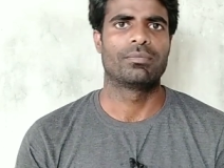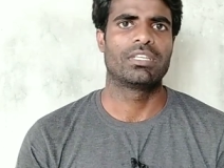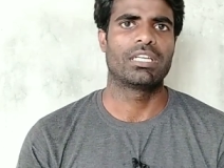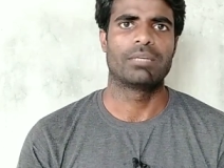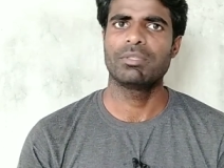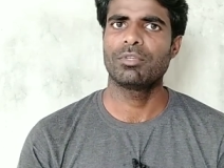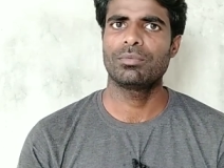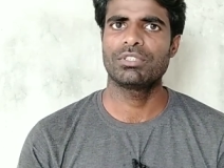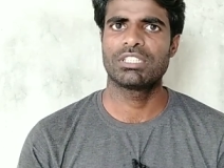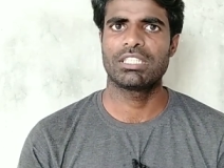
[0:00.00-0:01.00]
তবে আমি
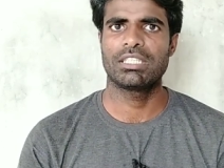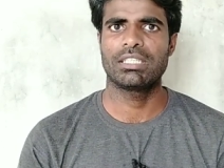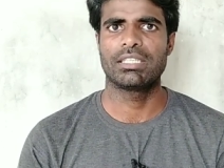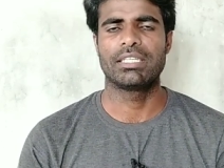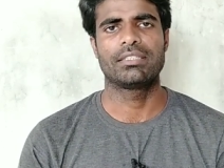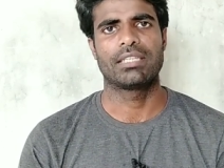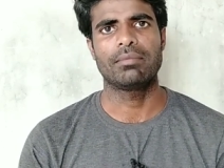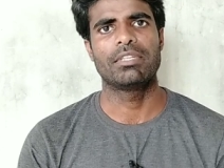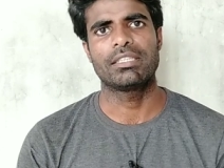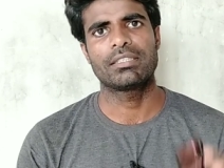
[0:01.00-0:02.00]
বলবো যে এই
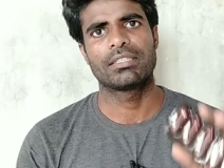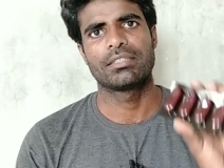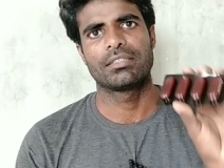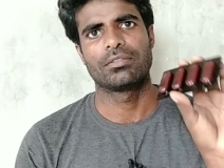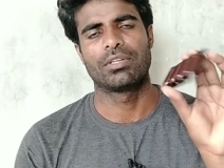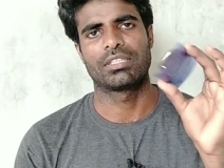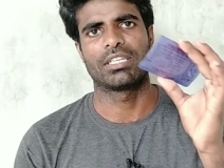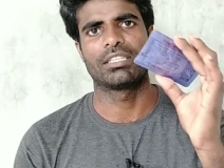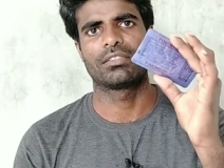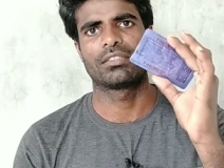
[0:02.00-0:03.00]
ট্যাবলেট
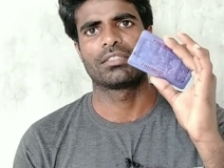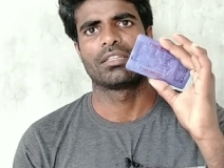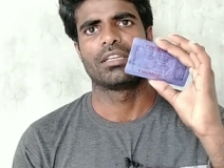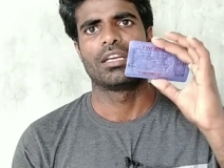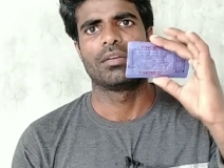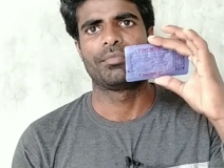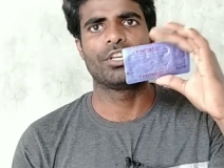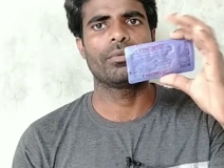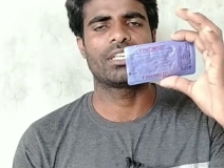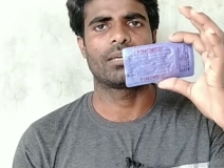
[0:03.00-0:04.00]
অর্থাৎ
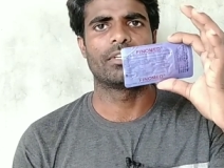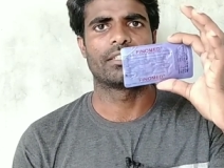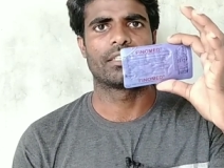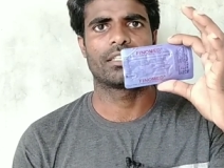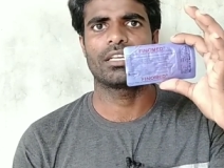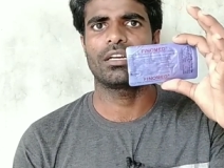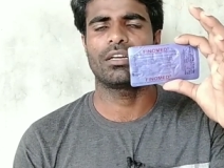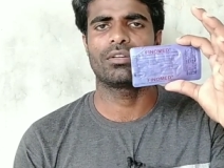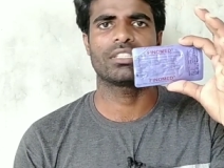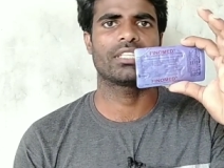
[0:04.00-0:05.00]
ফিনোমের ট্যাবলেট এটা
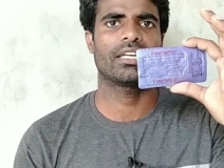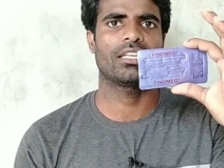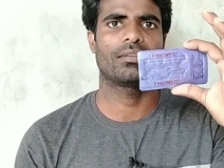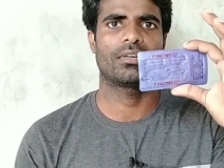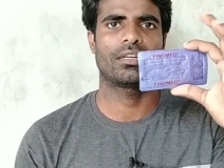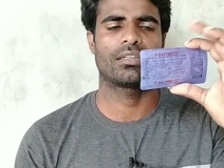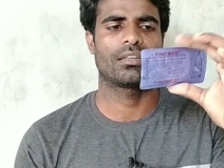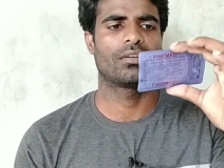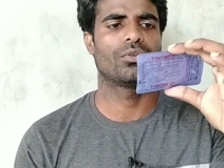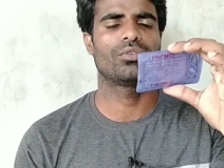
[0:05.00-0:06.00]
অনেক জায়গায় আবার
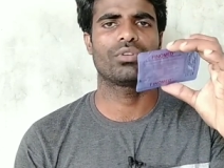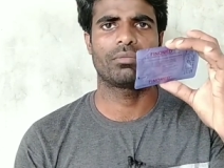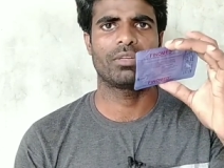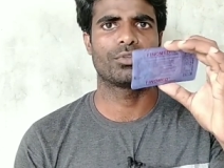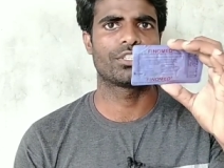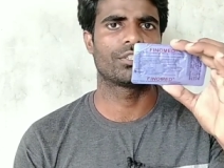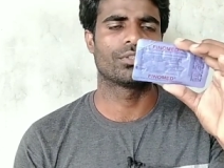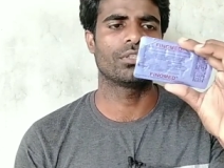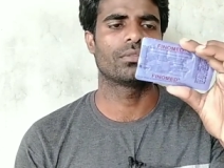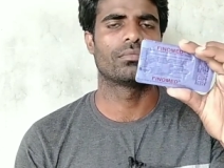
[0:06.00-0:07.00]
অন্য নামে
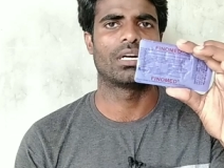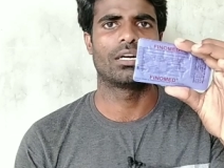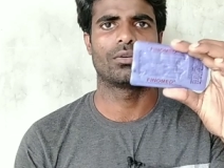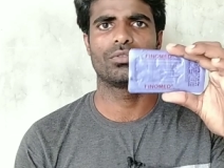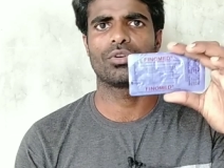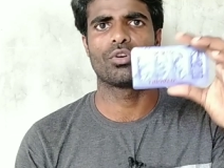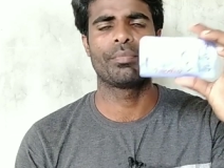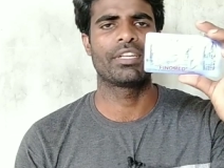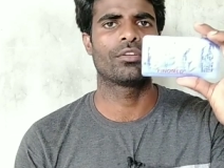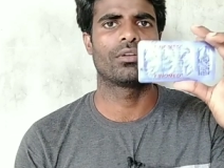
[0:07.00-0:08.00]
পরিচিত বা অন্য
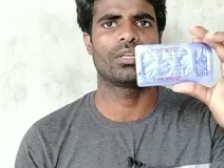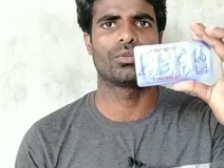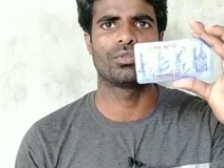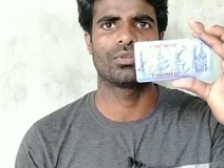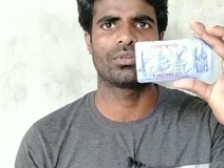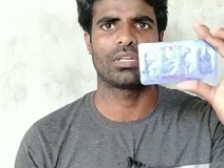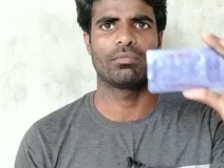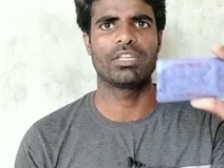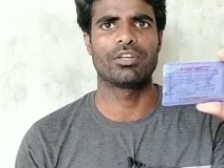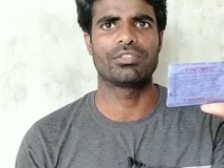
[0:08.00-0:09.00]
কোম্পানির হলে অন্য
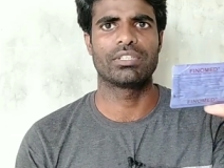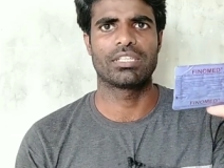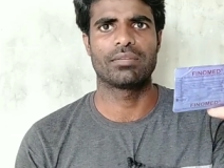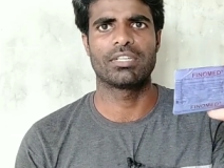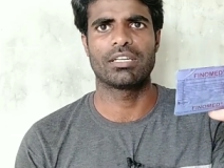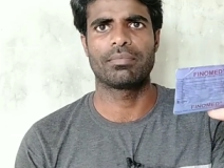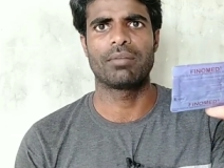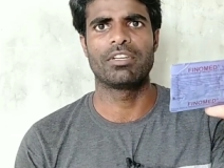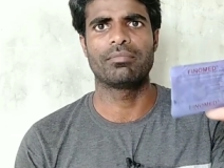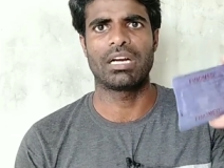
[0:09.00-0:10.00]
নামে হয়তো এটা আপনারা
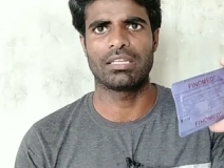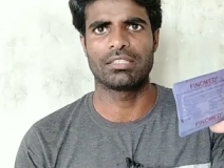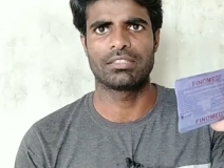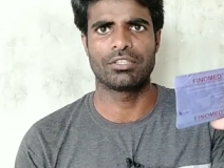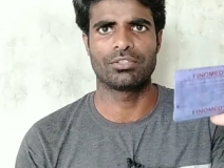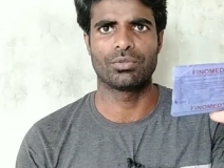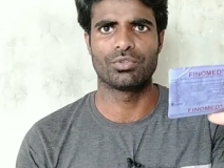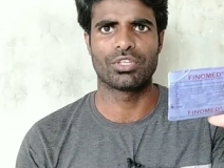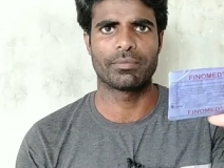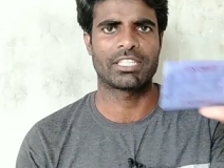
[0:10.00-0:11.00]
পাবেন বাংলাদেশে হয়তো
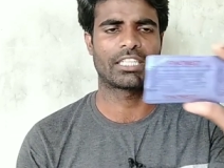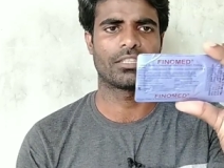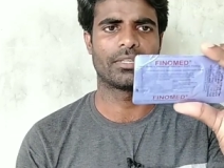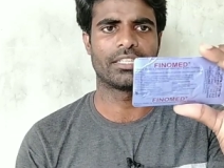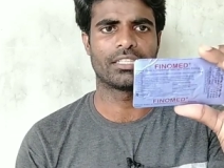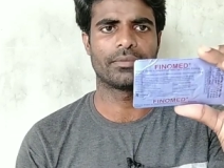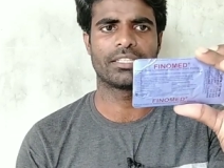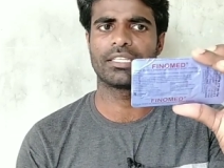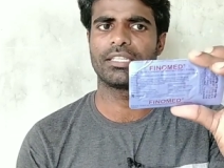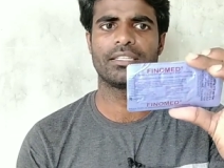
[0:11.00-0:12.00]
অন্য নামে থাকতে পারে এটা
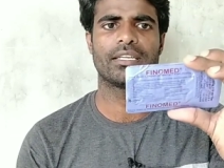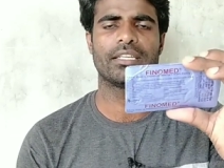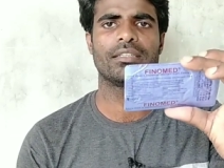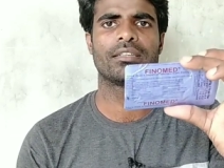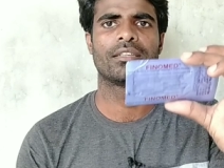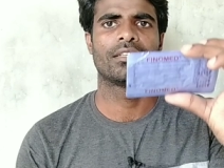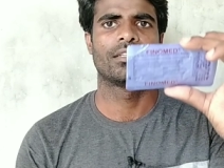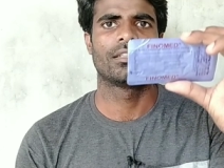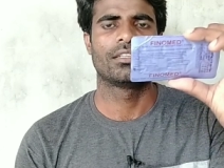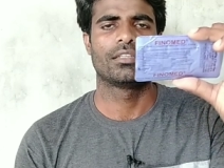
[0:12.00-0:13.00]
আমাদের ইন্ডিয়ায়
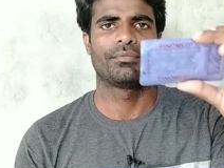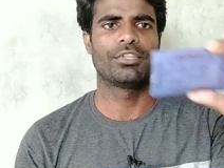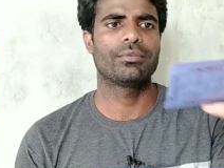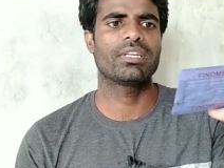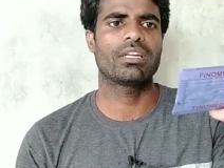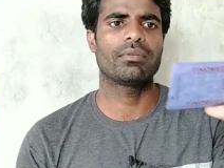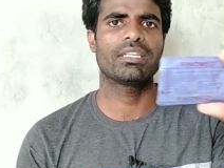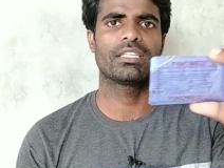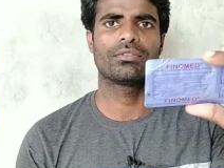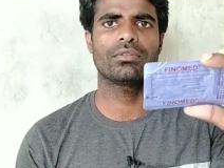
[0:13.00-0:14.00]
ফিনোমেট
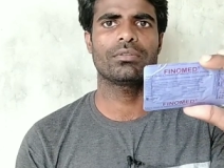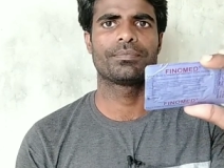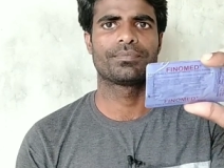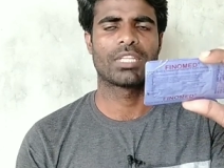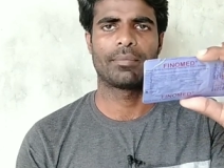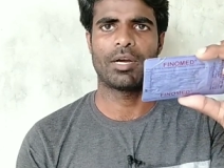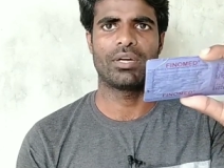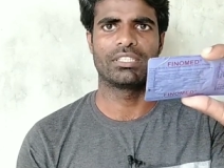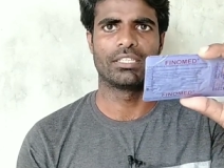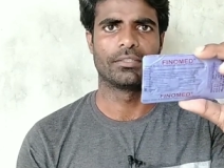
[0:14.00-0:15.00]
নামেই কিন্তু
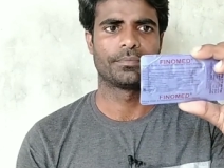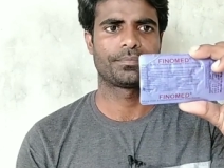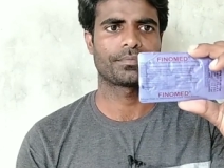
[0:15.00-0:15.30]
পাওয়া যায়